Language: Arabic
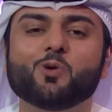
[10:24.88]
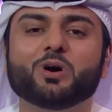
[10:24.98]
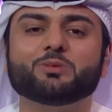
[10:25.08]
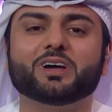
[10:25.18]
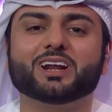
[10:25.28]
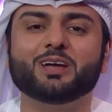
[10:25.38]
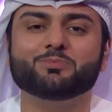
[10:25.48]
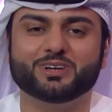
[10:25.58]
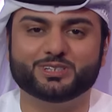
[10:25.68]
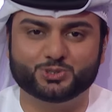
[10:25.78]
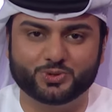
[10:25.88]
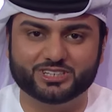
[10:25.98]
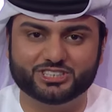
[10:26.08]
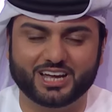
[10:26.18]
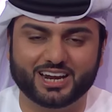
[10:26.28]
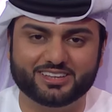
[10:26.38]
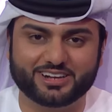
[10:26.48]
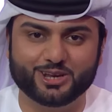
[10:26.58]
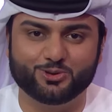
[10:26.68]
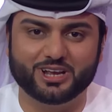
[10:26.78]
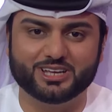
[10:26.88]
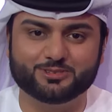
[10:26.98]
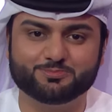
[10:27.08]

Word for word: أول مرة بعد شوي إن شاء الله تريونا